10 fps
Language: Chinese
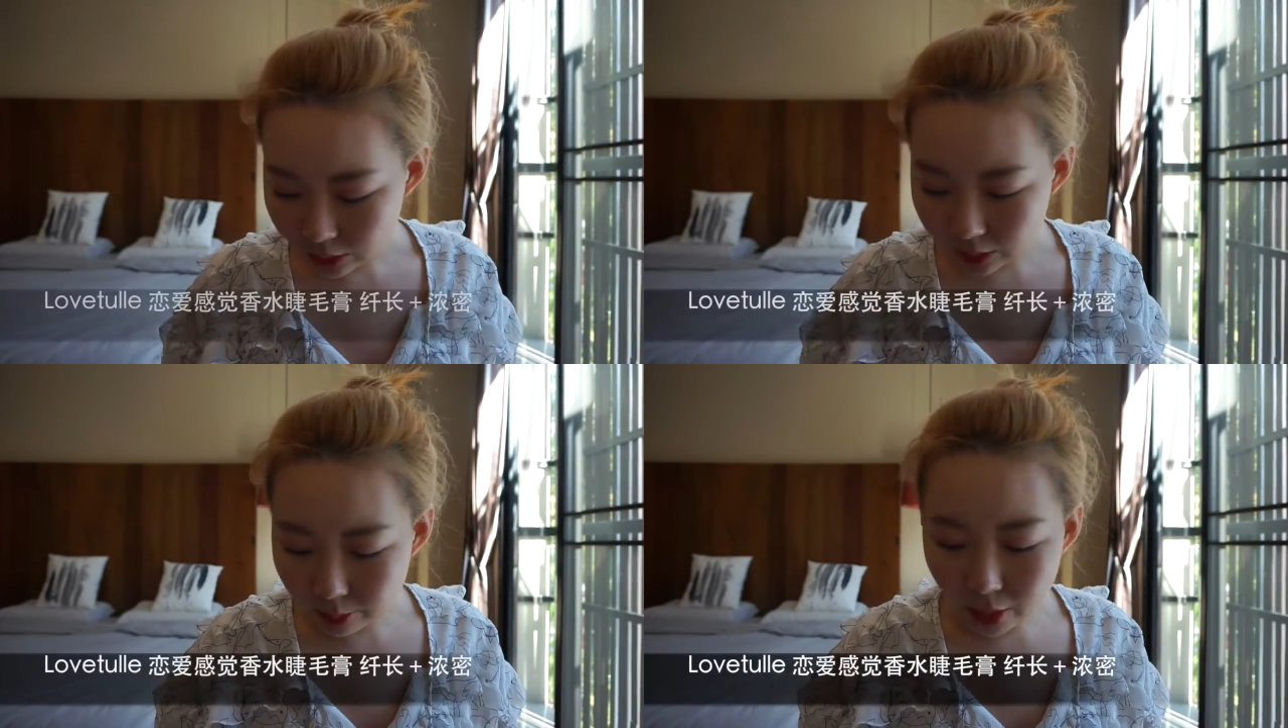
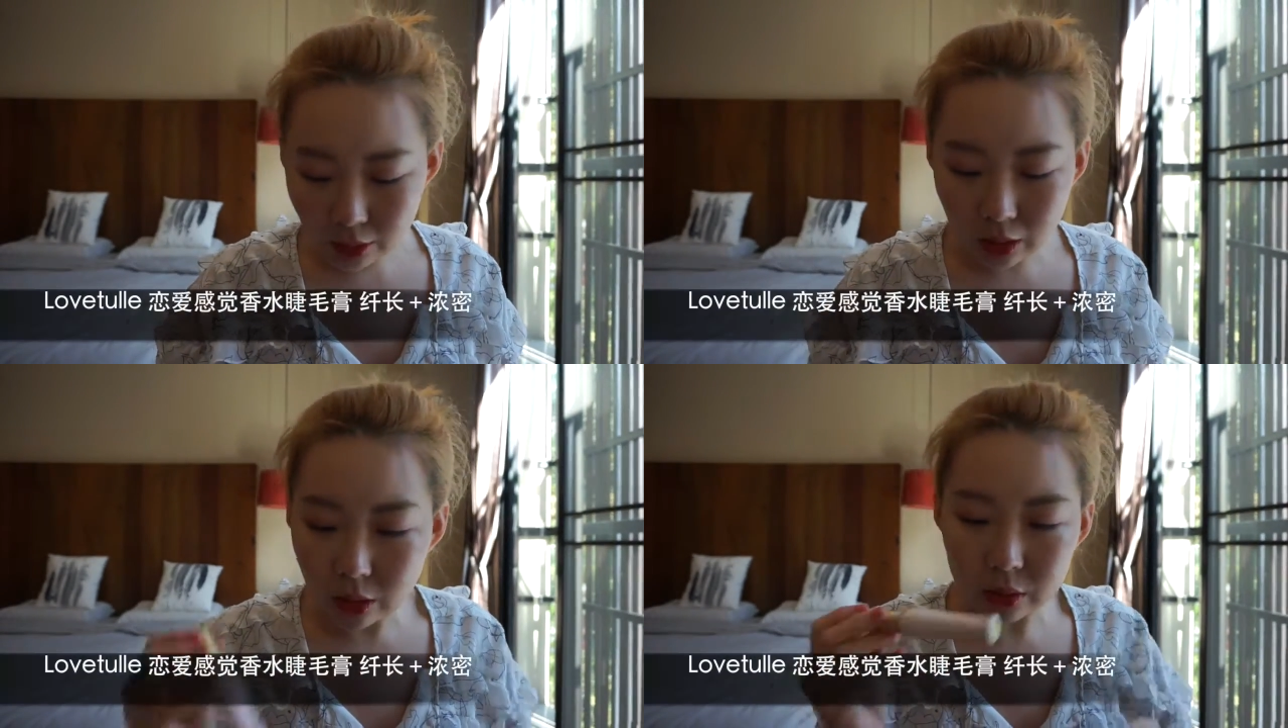睫毛
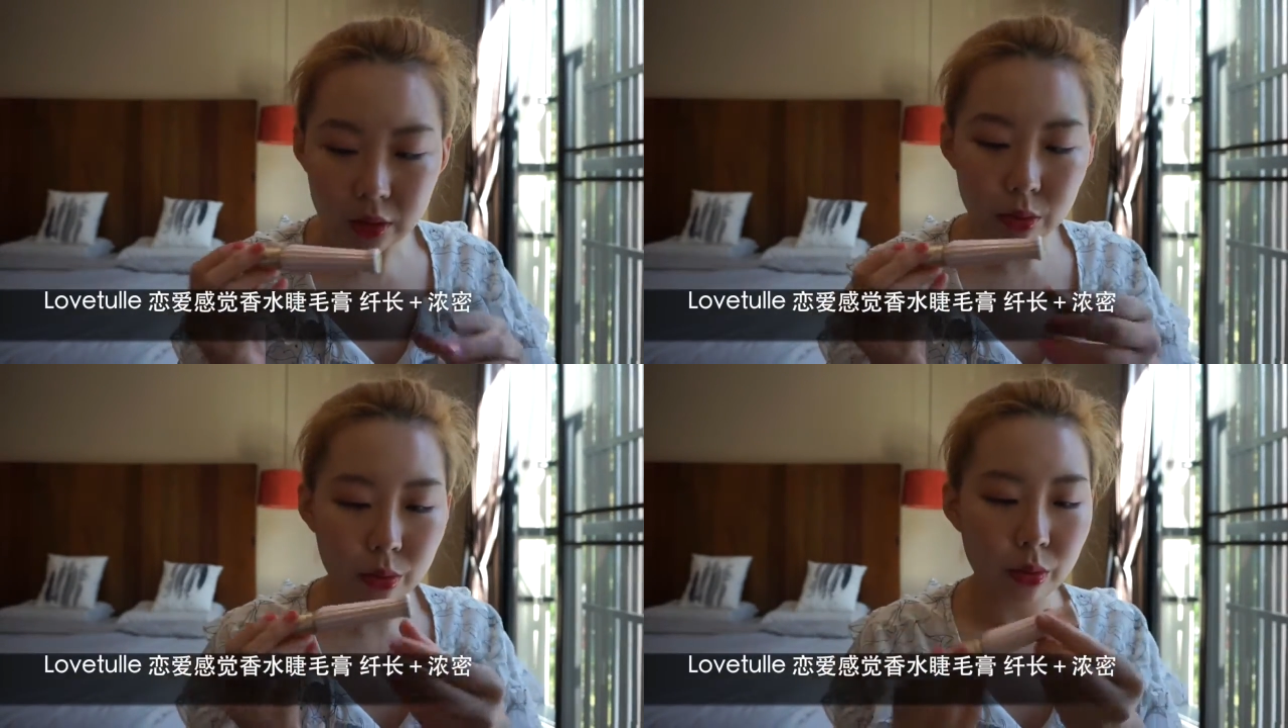膏
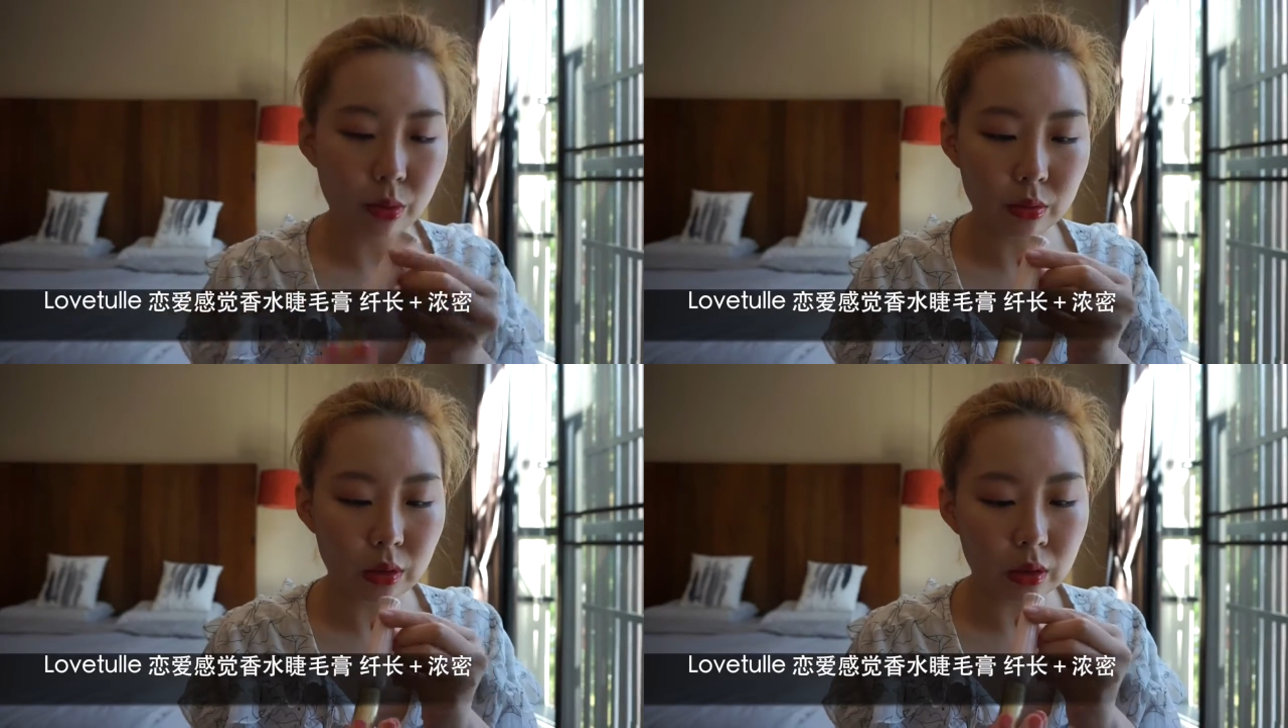依旧
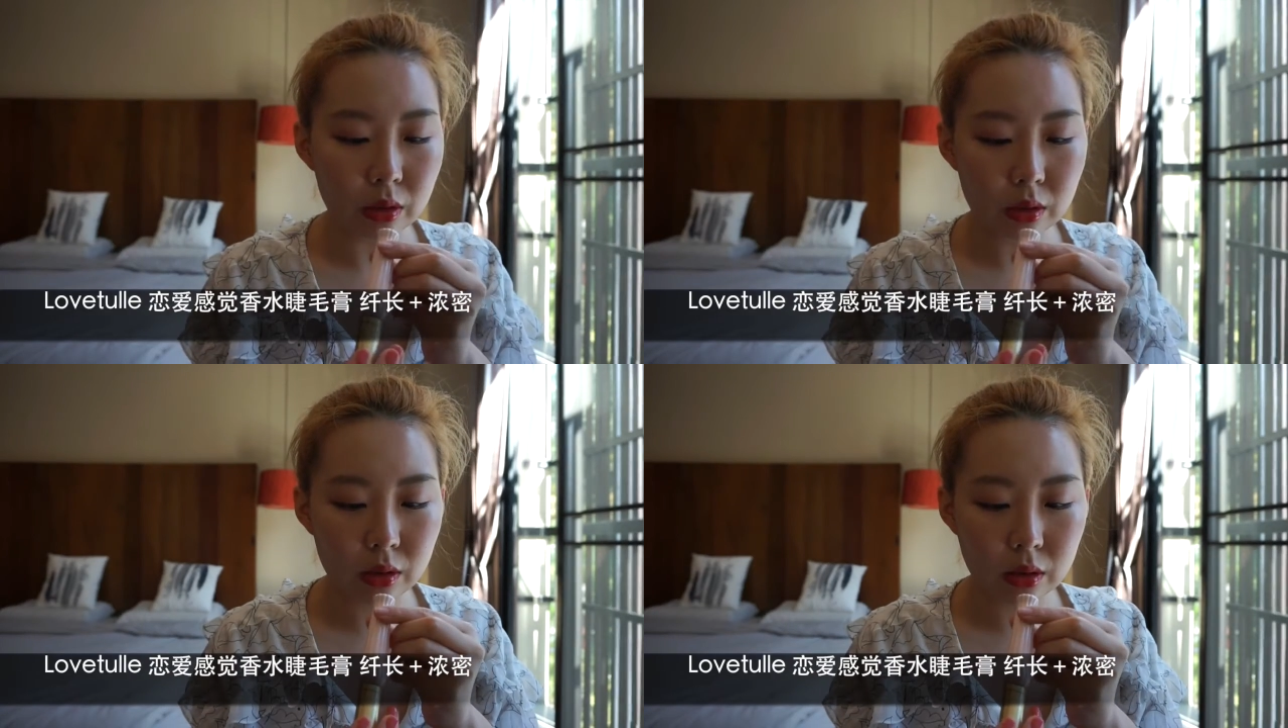用的
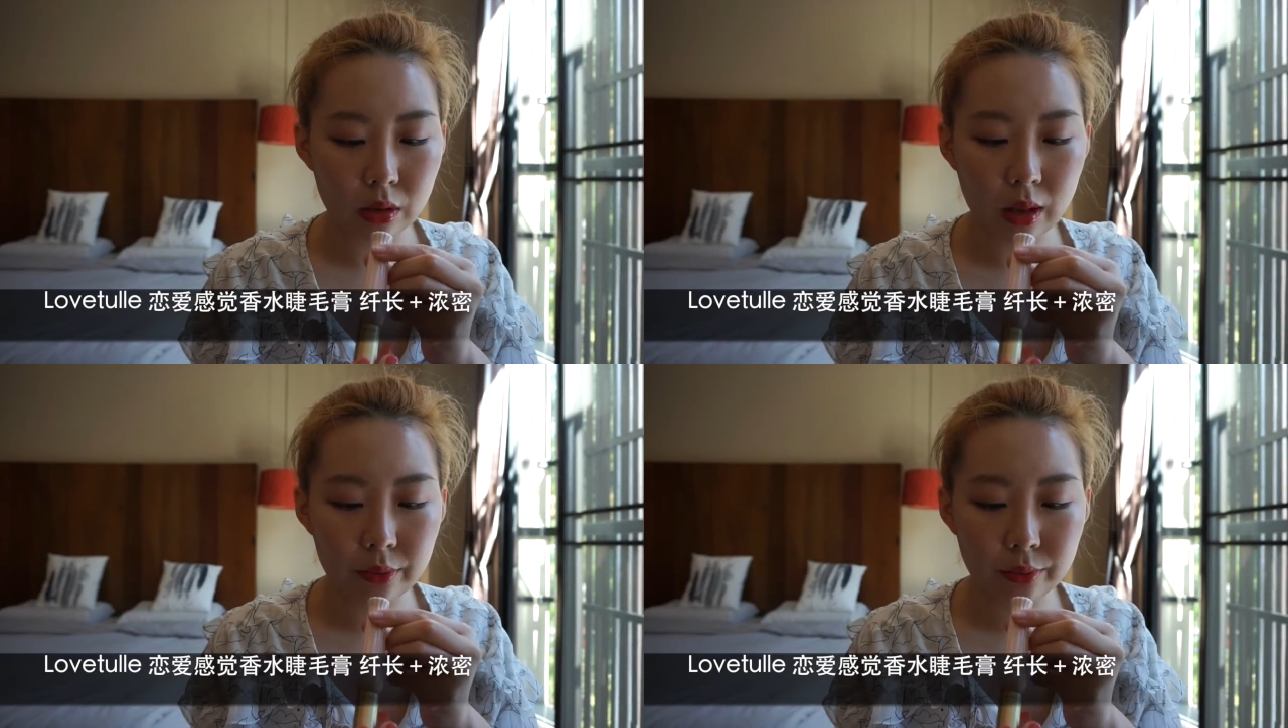
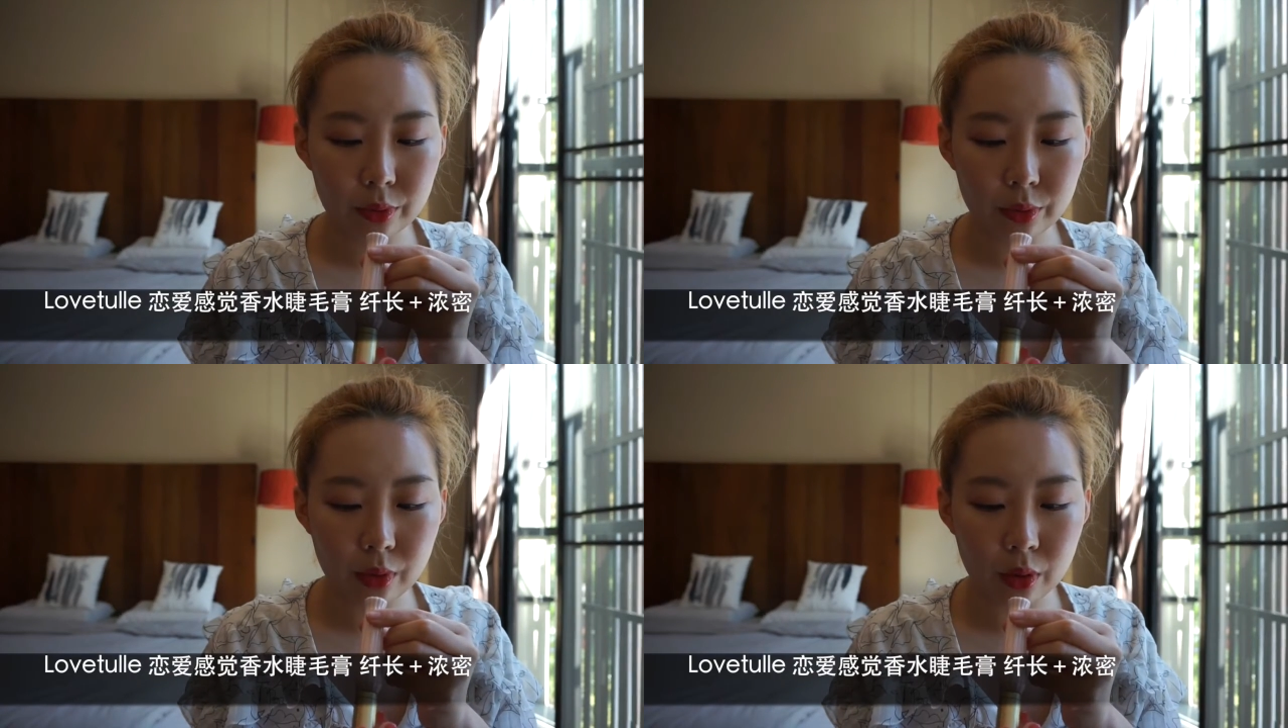是 Love
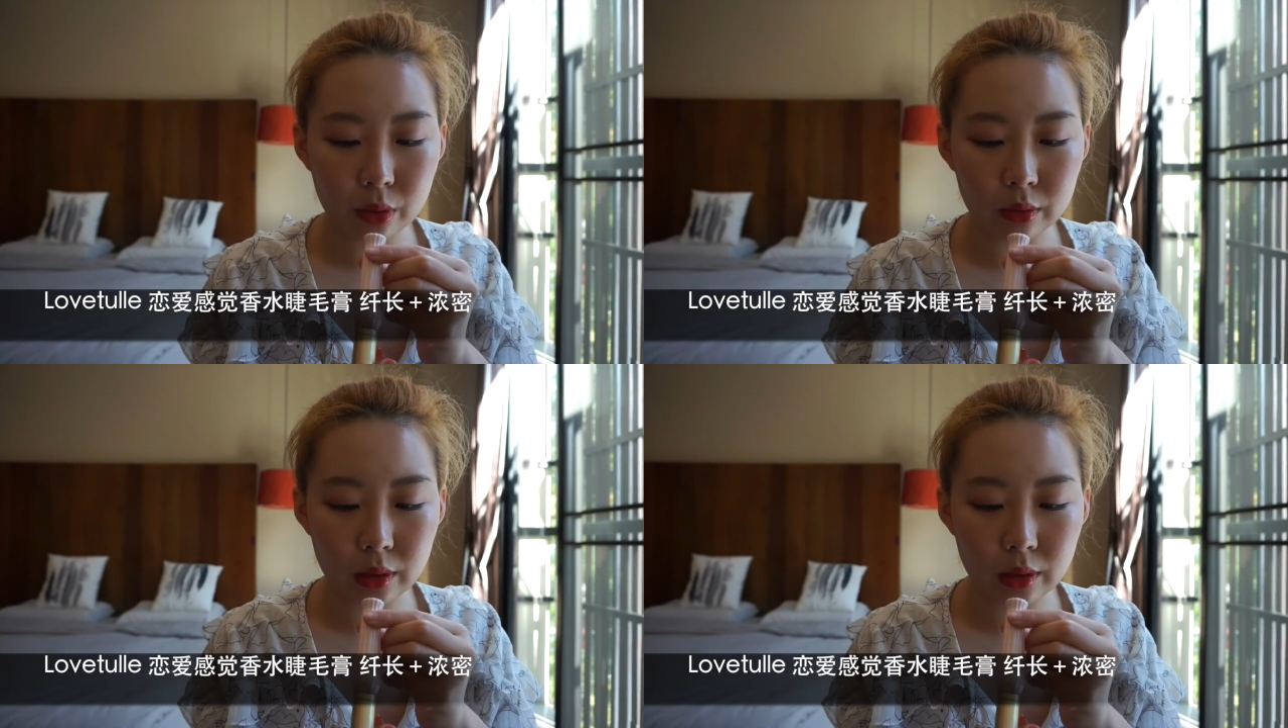Tool